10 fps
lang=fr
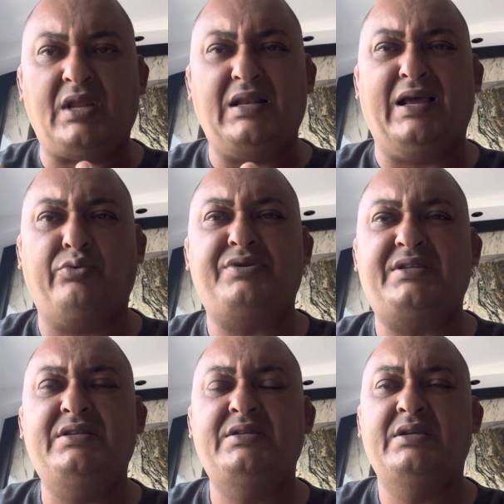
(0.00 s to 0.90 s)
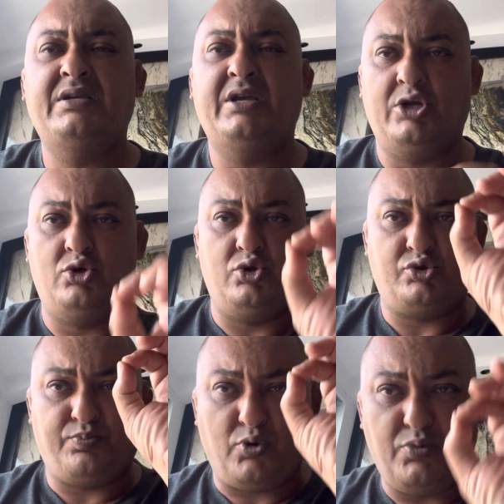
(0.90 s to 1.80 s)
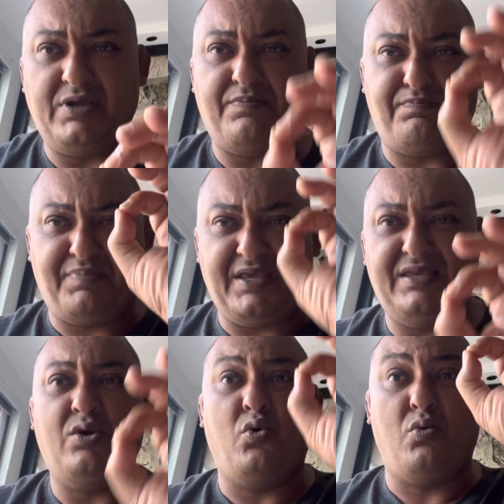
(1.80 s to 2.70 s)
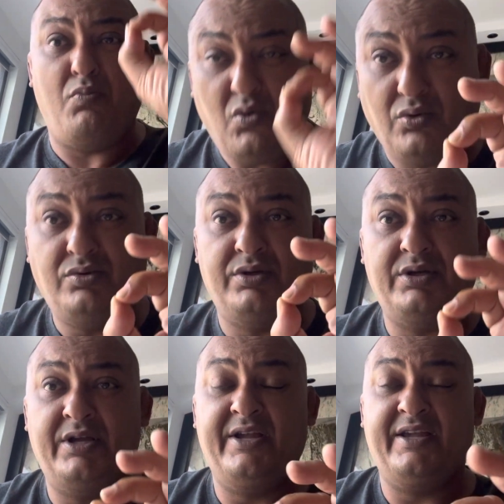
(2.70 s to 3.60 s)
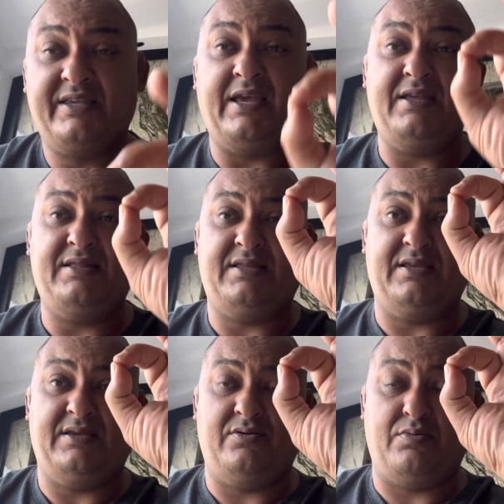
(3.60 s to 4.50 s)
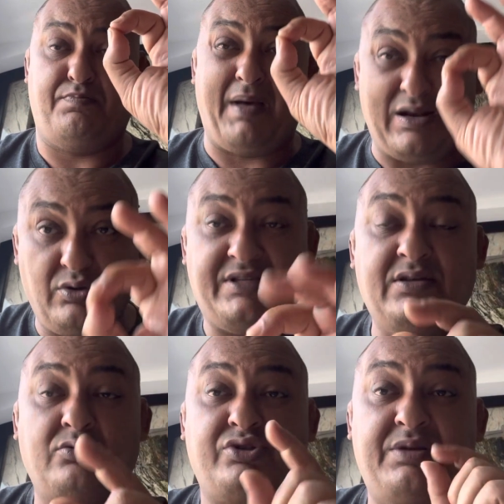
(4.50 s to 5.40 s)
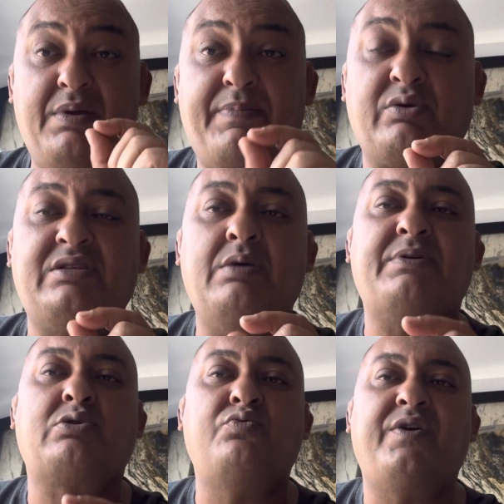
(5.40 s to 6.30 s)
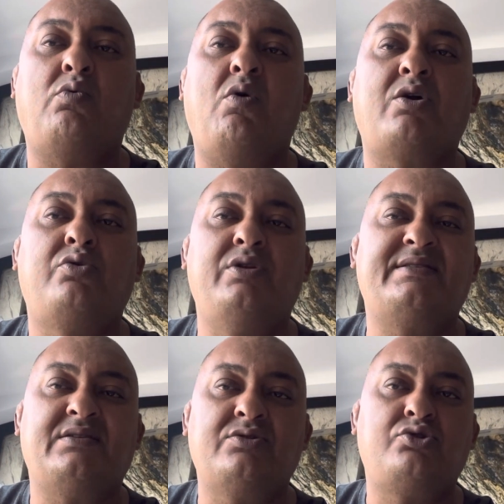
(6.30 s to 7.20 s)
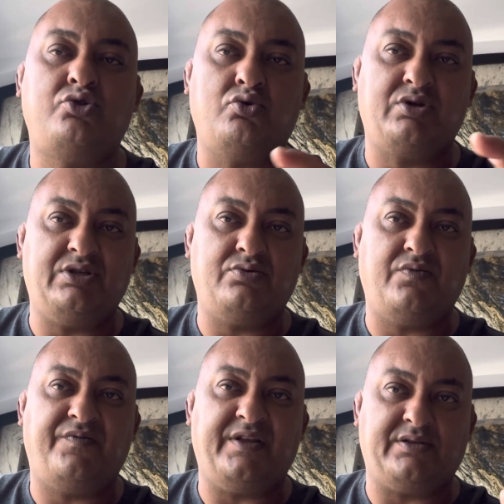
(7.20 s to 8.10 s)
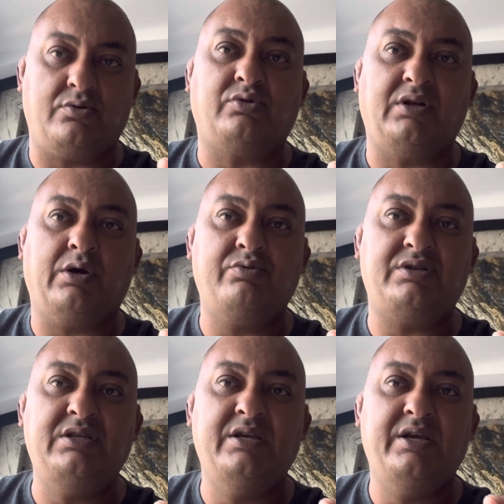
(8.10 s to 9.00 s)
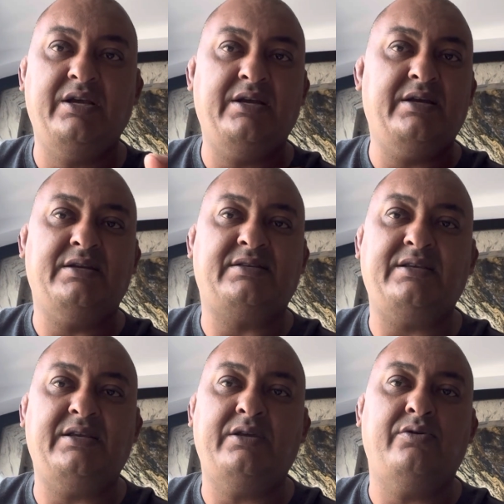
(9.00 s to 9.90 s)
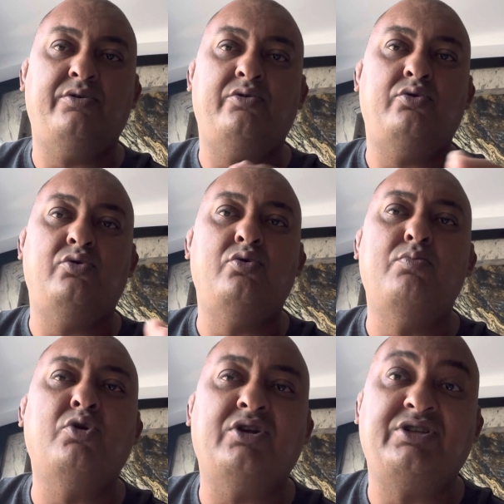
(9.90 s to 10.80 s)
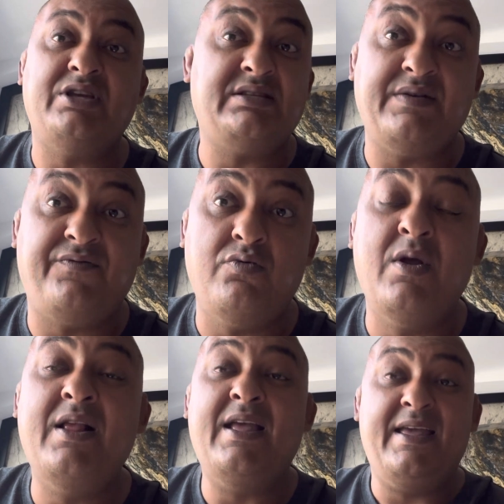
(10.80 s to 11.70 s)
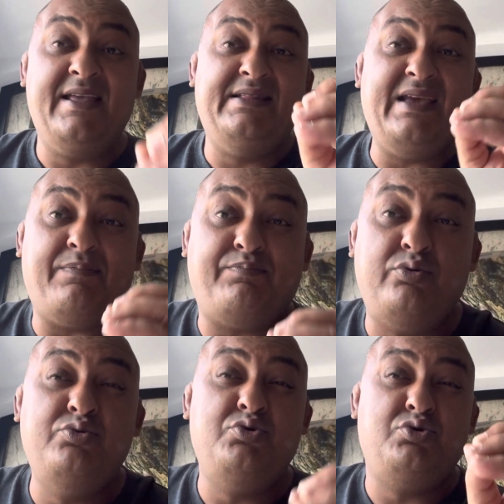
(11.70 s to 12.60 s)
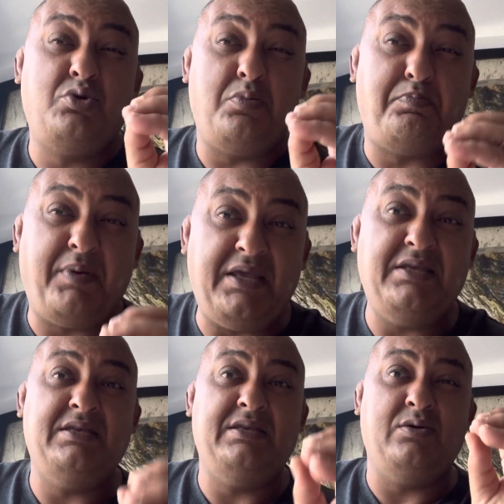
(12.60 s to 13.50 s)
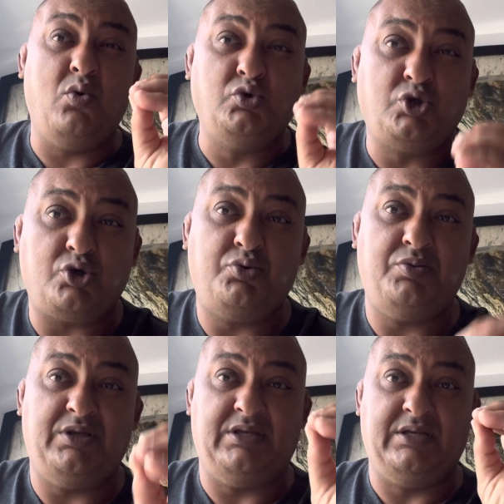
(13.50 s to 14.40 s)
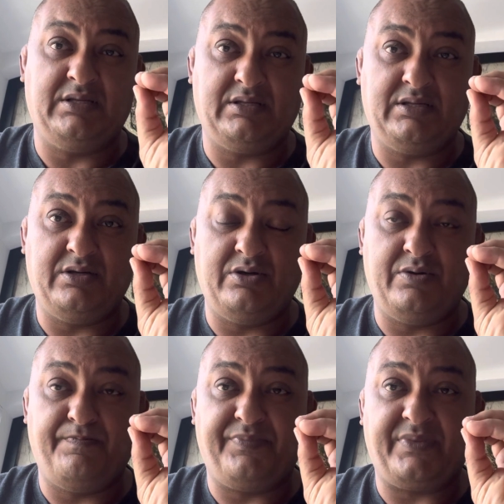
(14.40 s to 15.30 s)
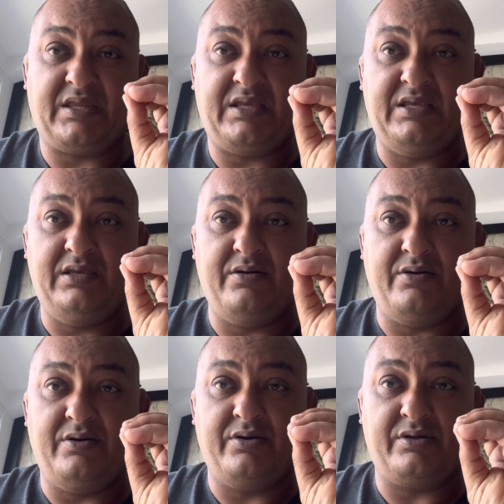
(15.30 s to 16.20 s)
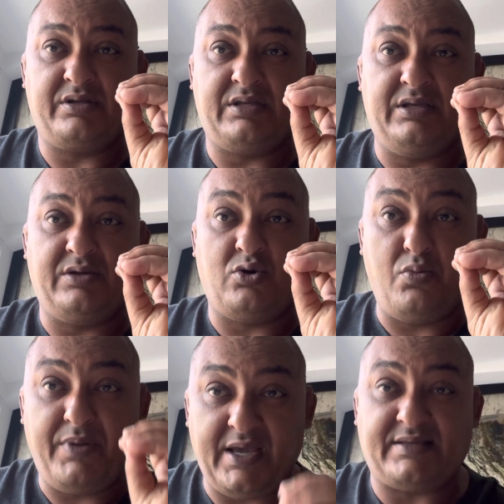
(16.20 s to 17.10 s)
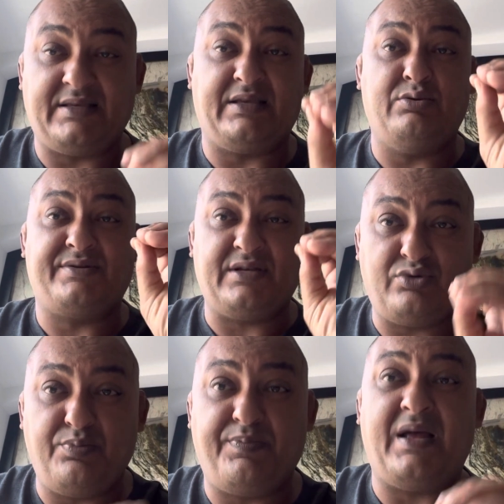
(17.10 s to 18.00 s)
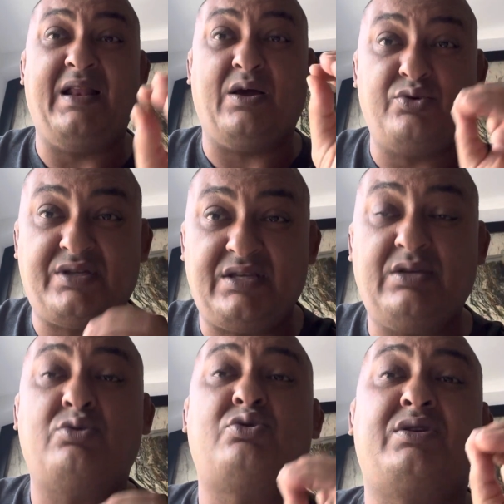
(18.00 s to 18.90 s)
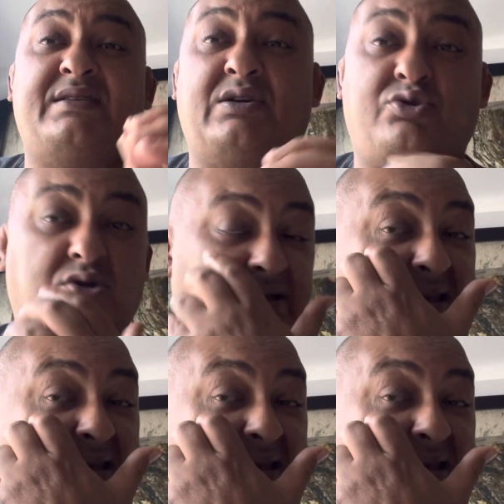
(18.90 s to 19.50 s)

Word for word: La Russie, le premier pays au monde qui a été euh, par l'Occident, je dis bien par l'Occident parce qu'on nous fait croire que les sanctions qui sont faites contre la Russie c'est euh, le monde entier. C'est faux. Il y a plus de pays aujourd'hui euh, qui, euh, qui commercent et qui ne sanctionnent pas la Russie que ceux qui sanctionnent.